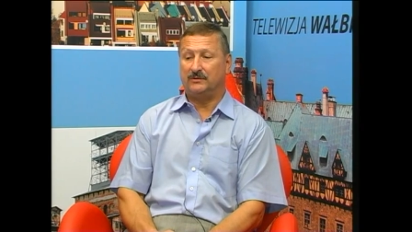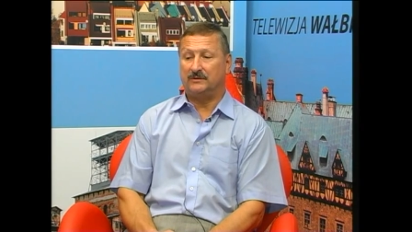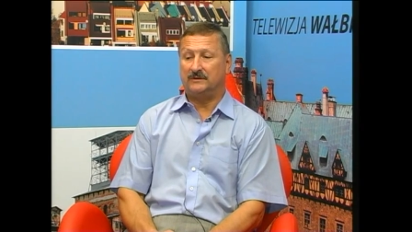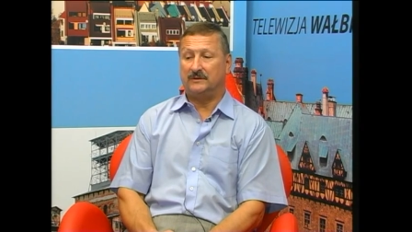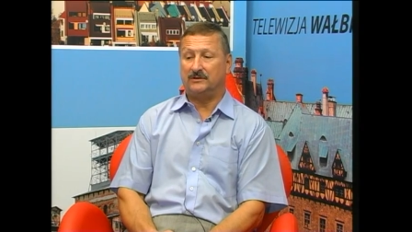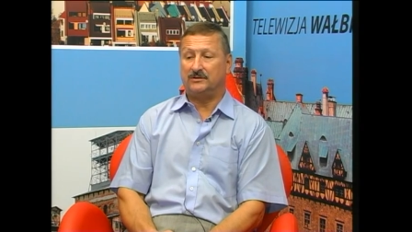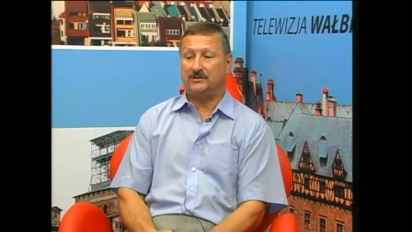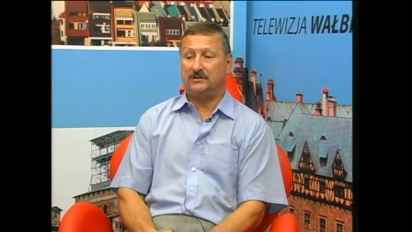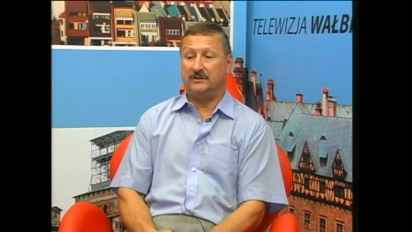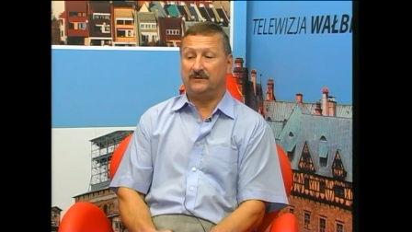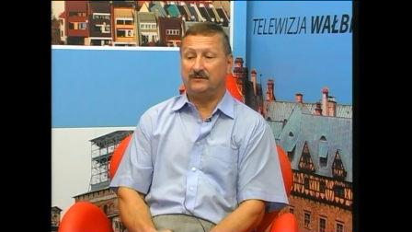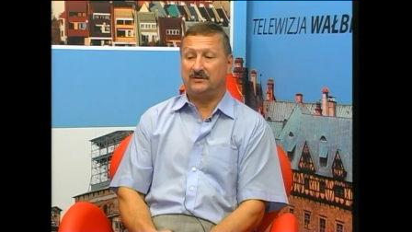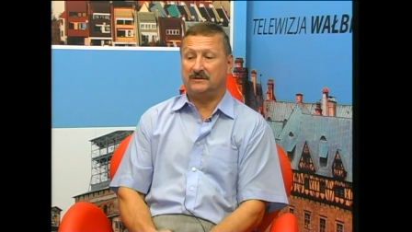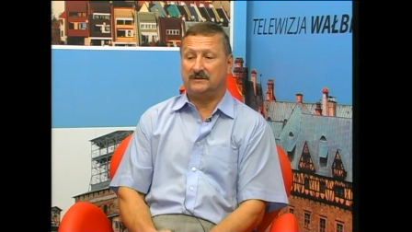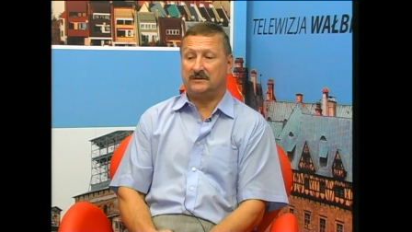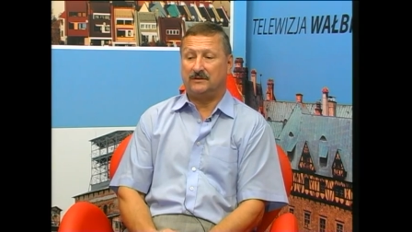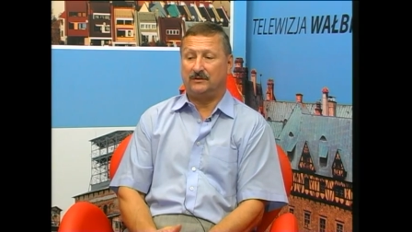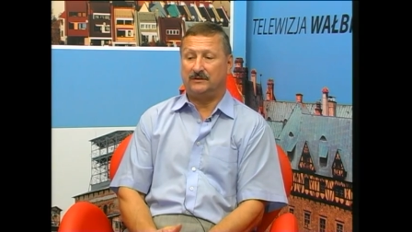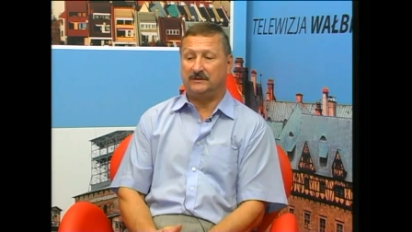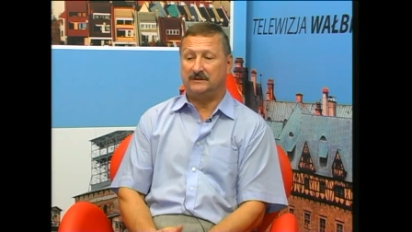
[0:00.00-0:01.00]
to znaczy nie
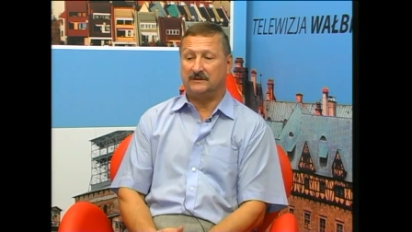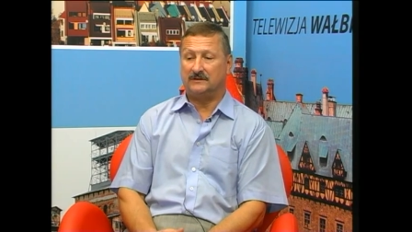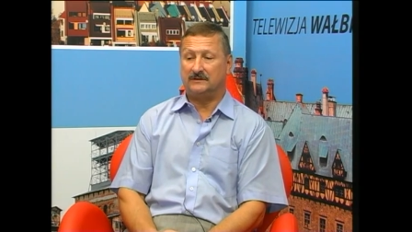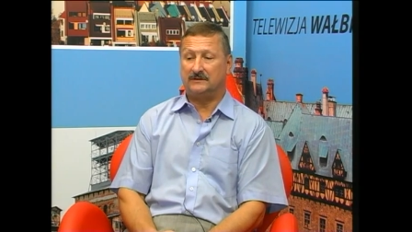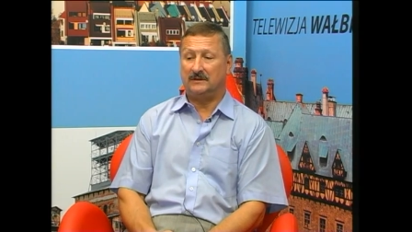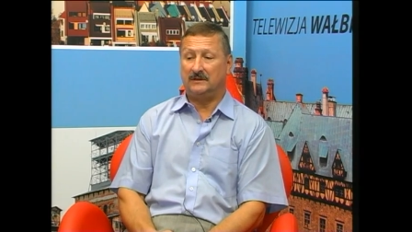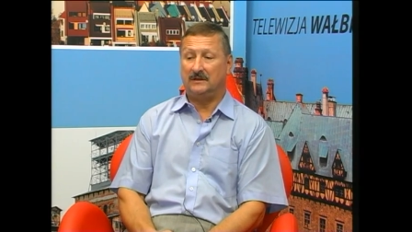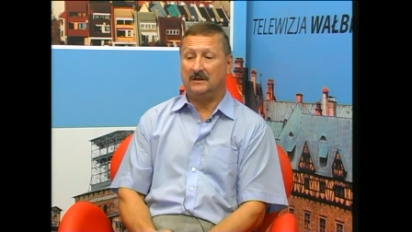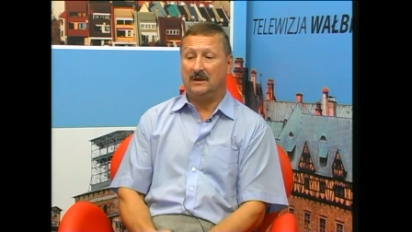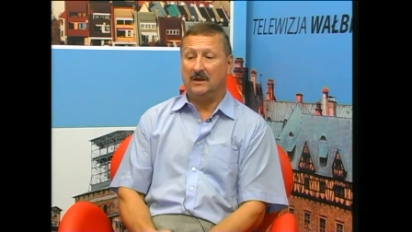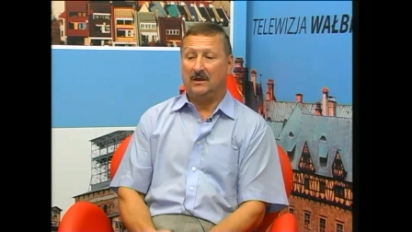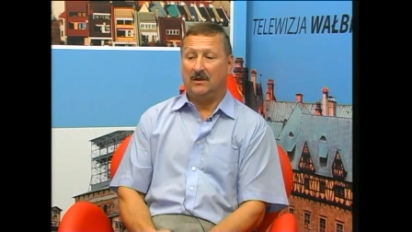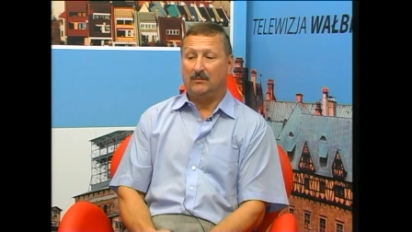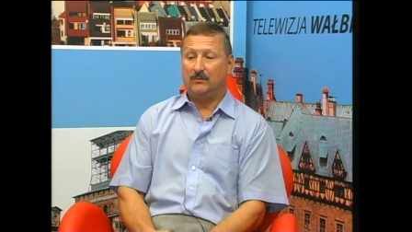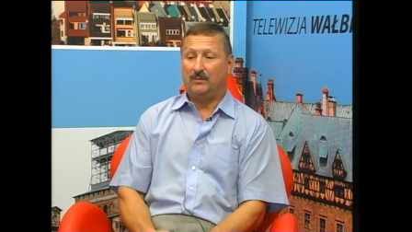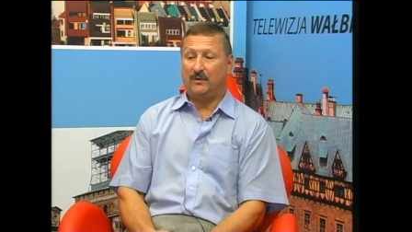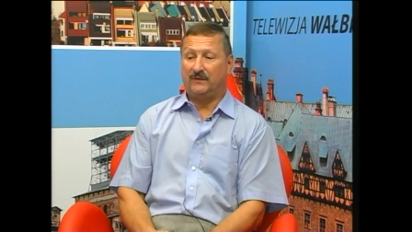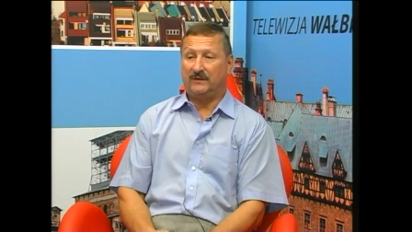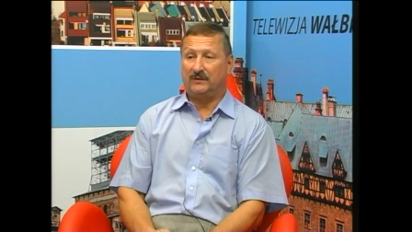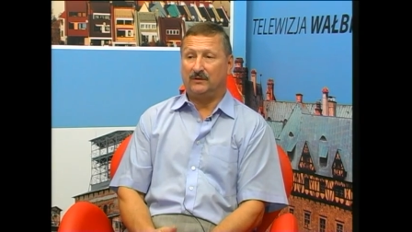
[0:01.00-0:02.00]
wszyscy rodzice zostali
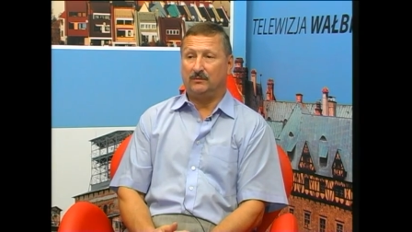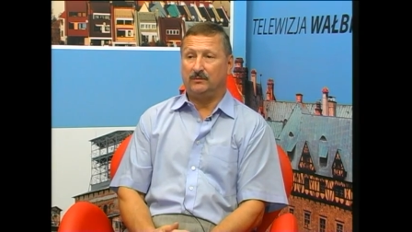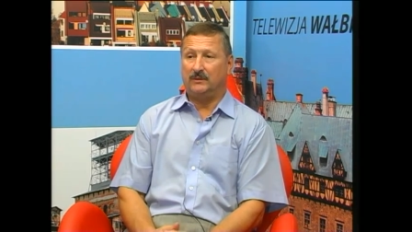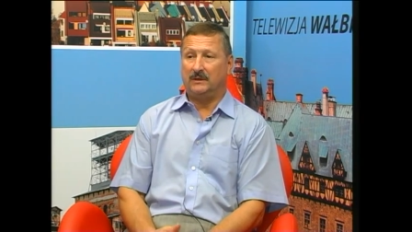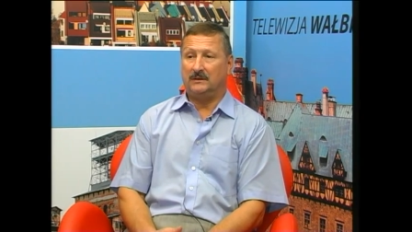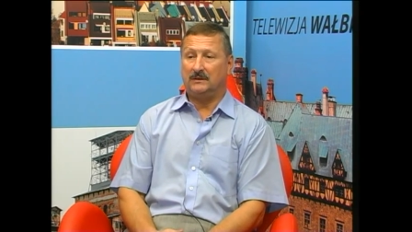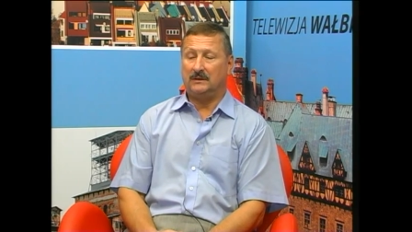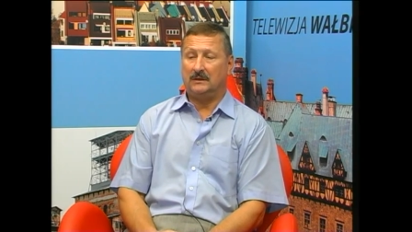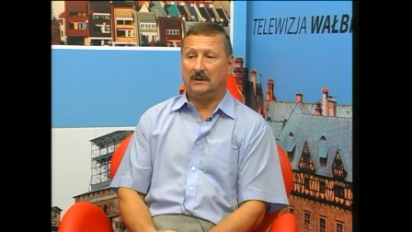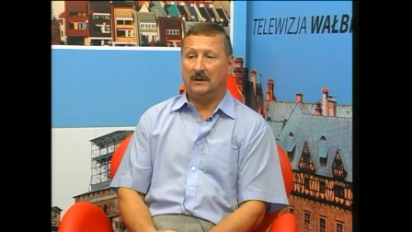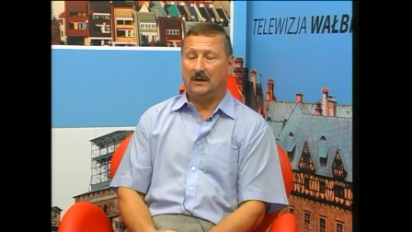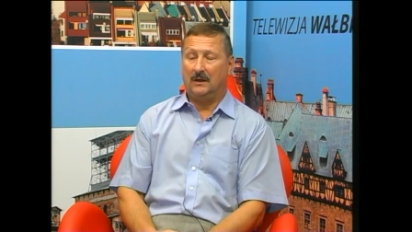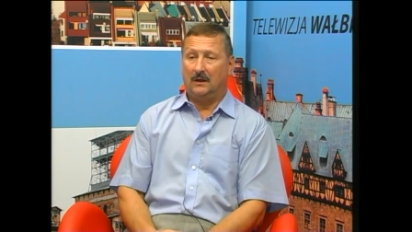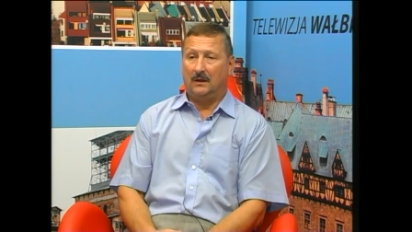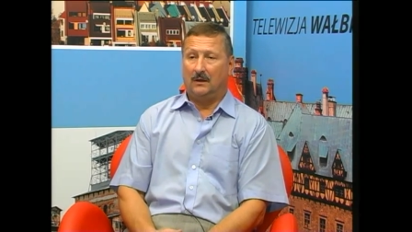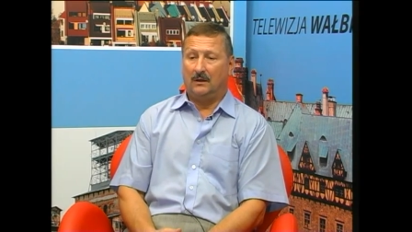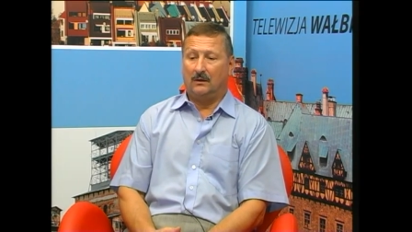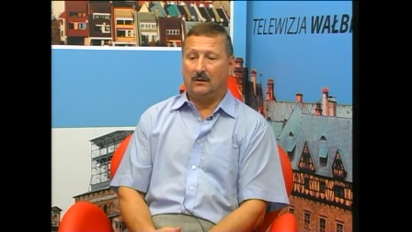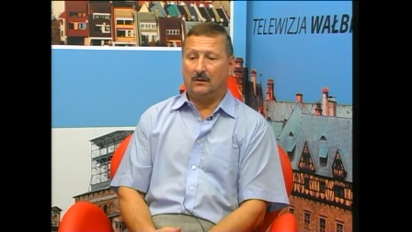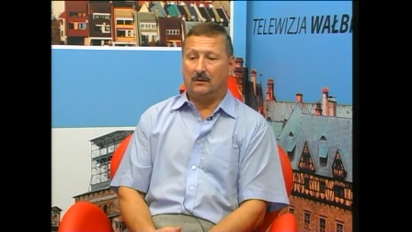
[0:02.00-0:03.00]
powiadomieni
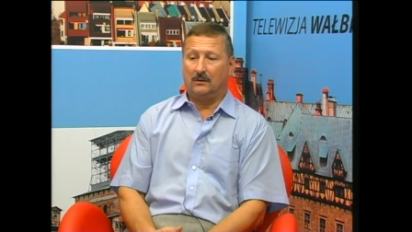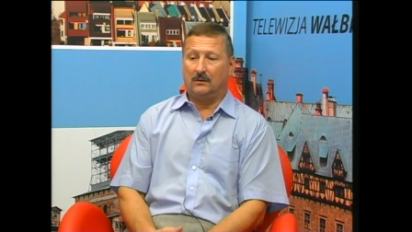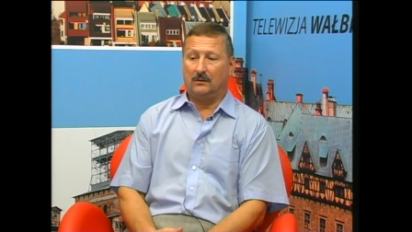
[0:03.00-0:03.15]
o